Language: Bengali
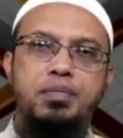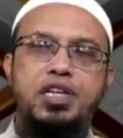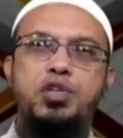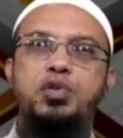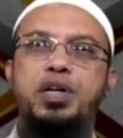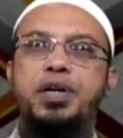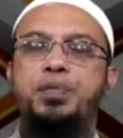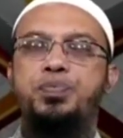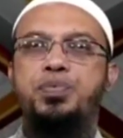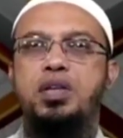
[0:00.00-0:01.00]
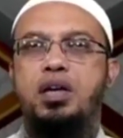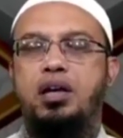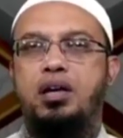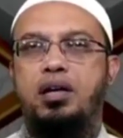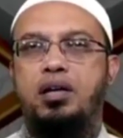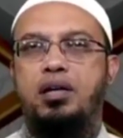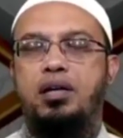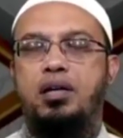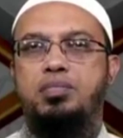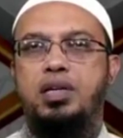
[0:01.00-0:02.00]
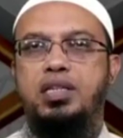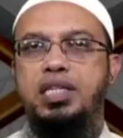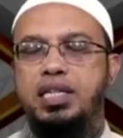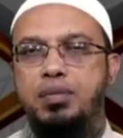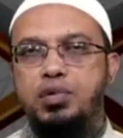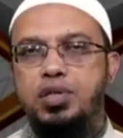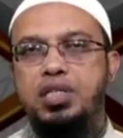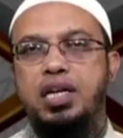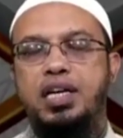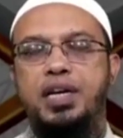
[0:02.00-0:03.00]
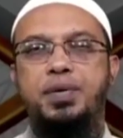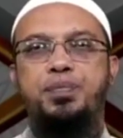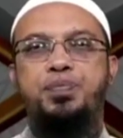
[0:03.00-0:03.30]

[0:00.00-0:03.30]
বিশেষ করে আপনার শিক্ষা প্রতিষ্ঠানে